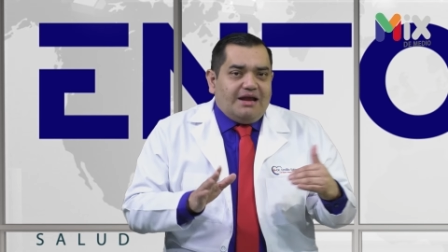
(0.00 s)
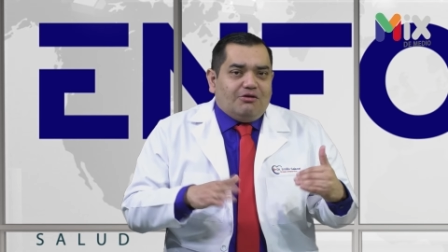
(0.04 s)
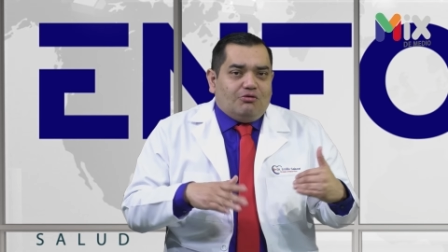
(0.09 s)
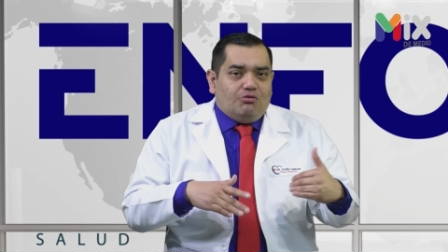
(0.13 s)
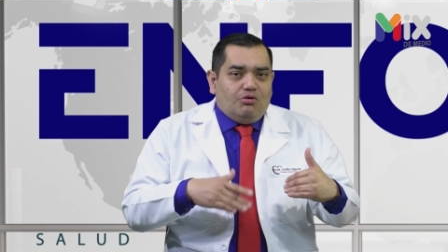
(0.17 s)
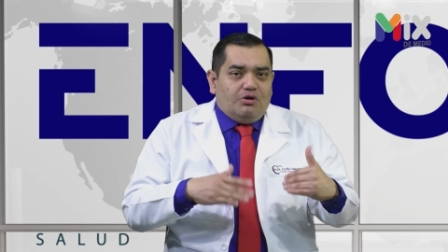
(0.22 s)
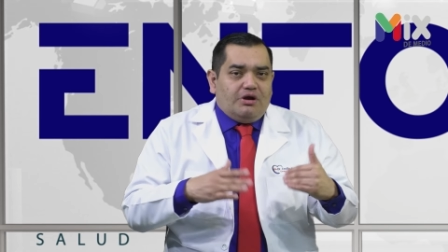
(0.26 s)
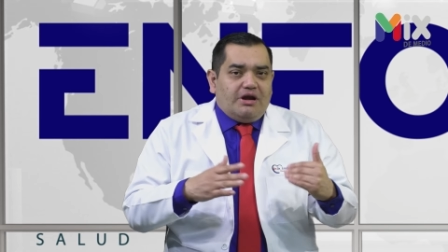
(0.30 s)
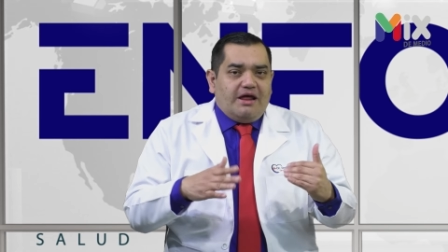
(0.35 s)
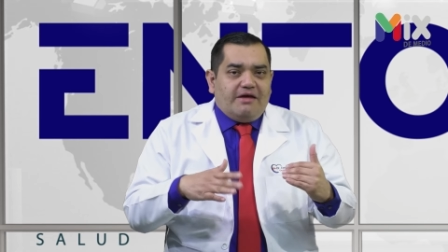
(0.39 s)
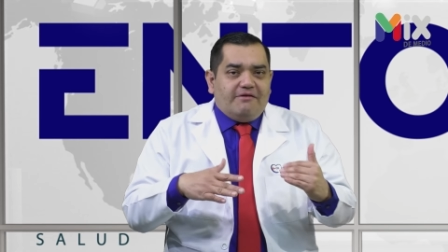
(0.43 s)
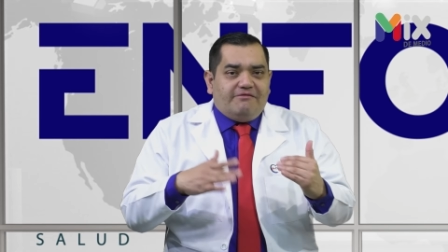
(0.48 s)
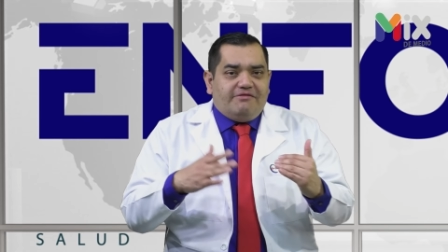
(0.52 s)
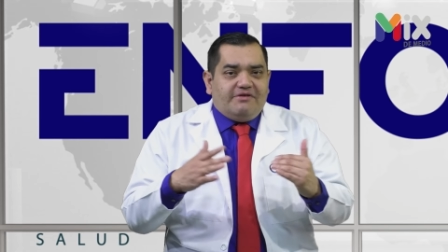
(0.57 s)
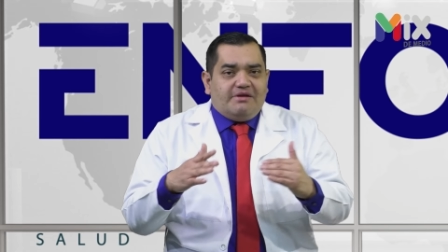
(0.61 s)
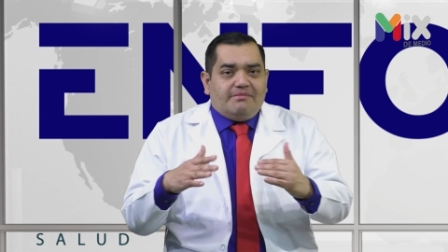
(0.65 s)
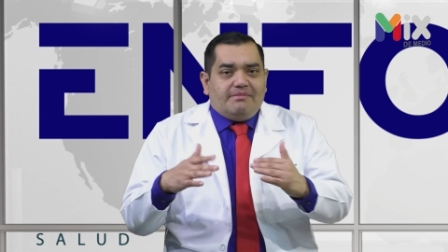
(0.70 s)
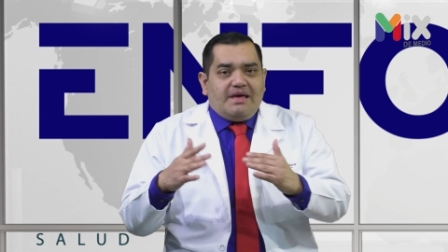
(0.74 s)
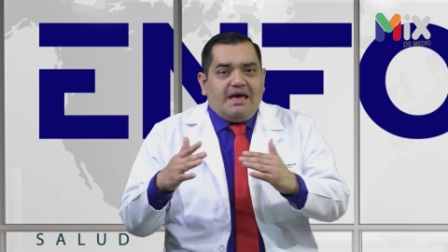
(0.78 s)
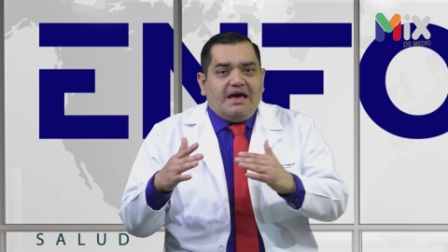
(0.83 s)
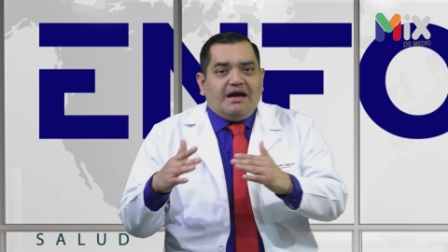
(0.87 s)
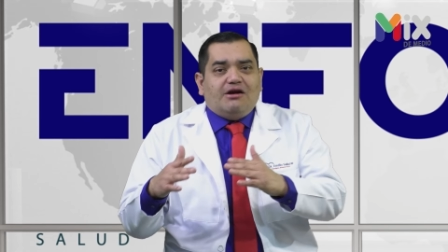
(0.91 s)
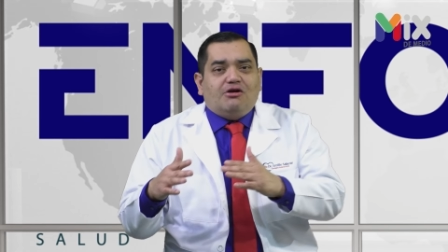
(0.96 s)
alguna
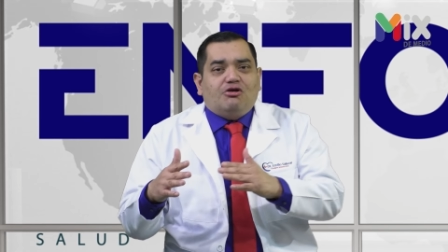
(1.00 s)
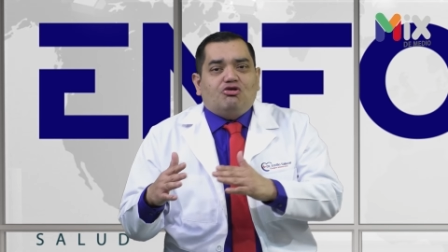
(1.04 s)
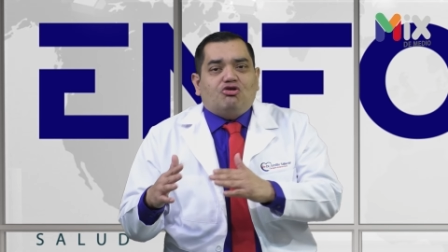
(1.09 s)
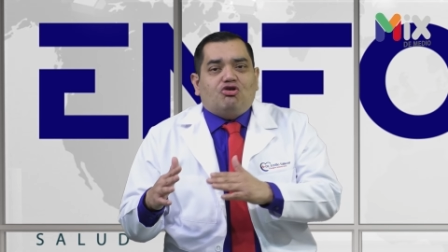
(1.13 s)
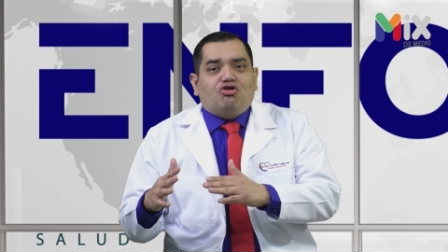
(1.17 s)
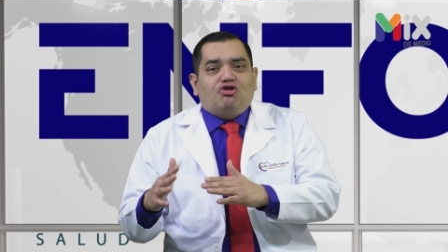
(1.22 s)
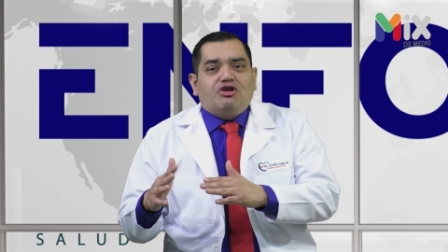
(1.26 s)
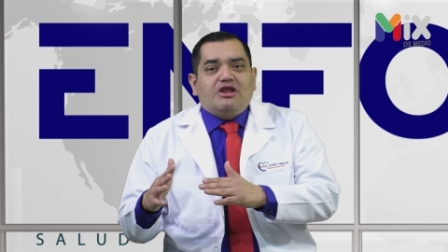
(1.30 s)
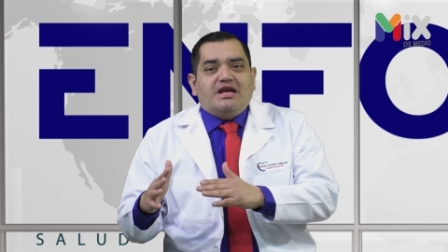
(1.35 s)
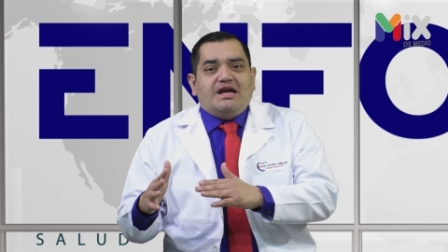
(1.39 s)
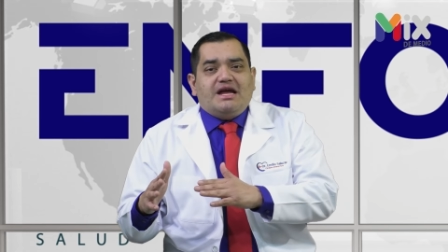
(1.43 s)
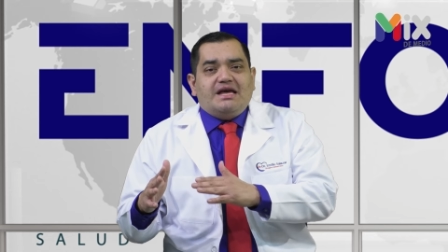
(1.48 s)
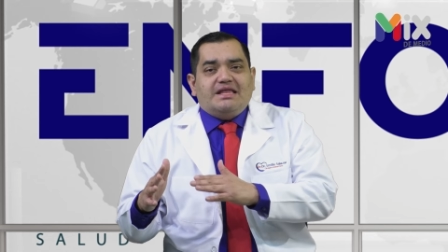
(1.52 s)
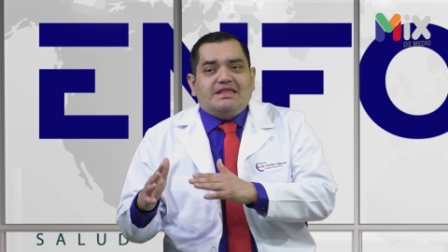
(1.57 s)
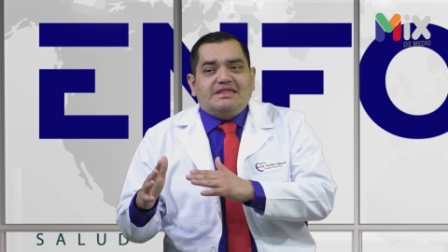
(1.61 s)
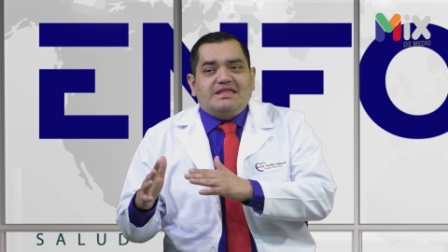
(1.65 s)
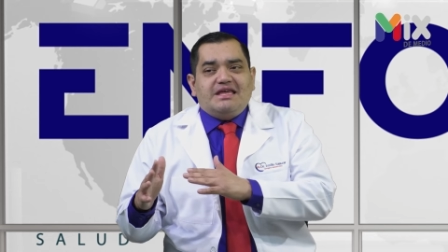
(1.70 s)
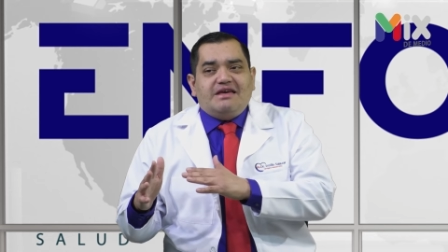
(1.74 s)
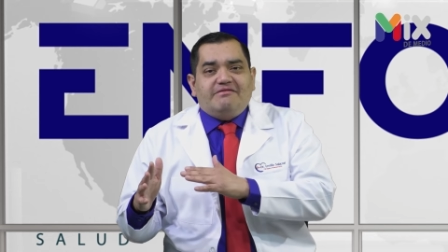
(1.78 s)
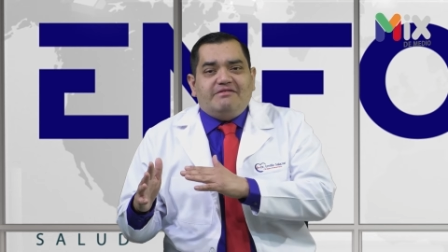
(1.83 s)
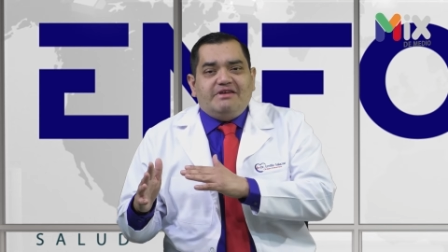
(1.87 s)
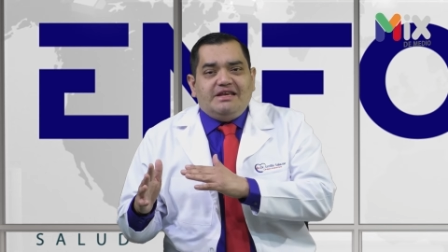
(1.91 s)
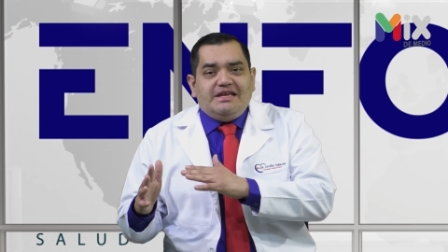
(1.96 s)
enfermedad crónica
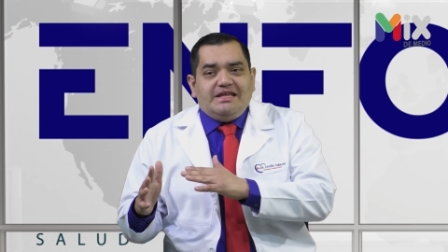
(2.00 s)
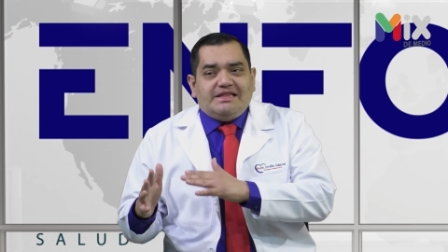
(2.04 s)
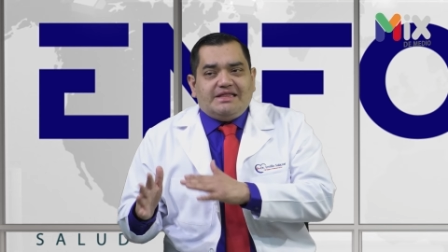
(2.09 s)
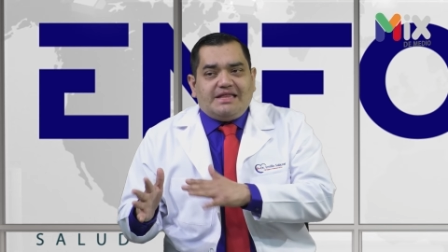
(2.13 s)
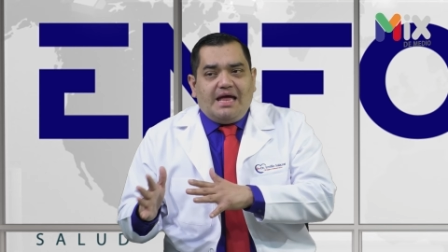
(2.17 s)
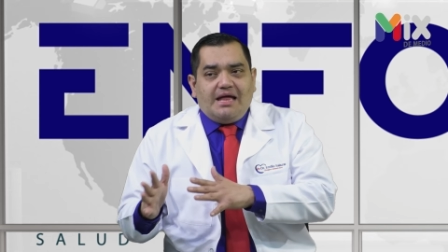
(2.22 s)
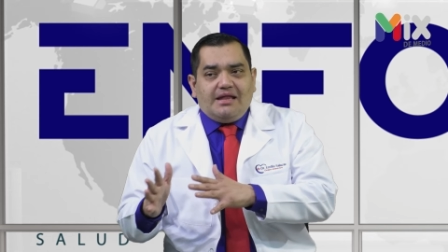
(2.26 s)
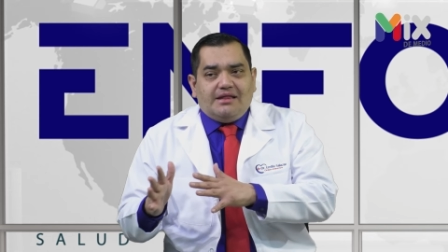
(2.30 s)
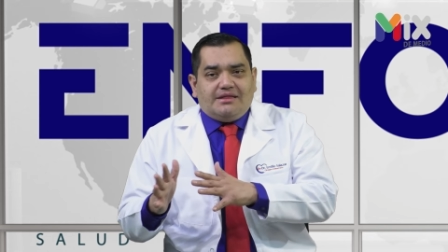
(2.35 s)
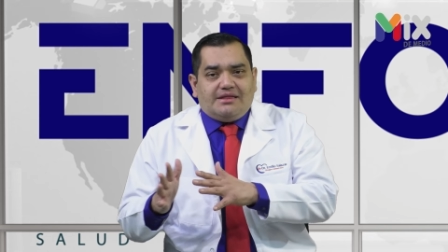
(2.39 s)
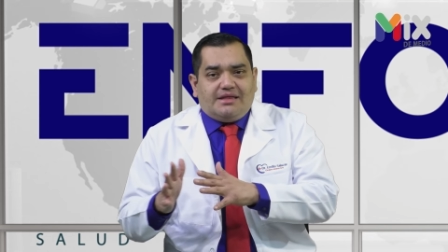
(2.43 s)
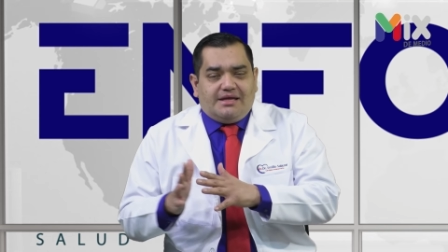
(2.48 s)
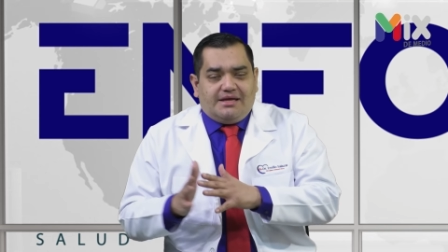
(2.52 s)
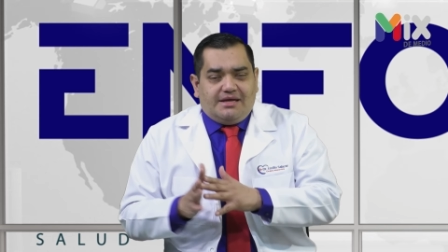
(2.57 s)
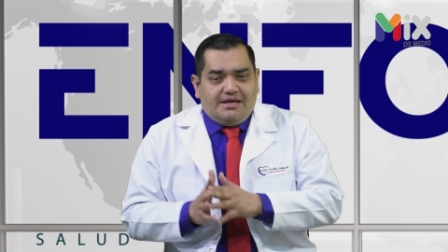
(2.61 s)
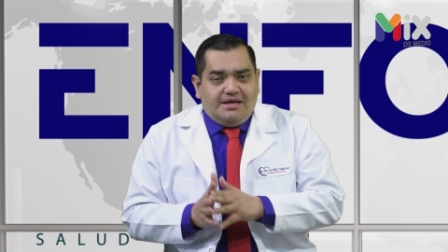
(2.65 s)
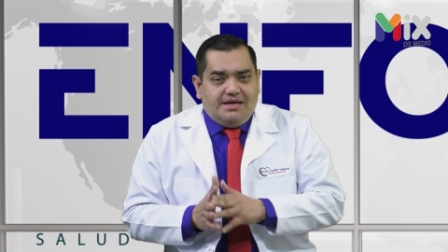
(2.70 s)
debilitante,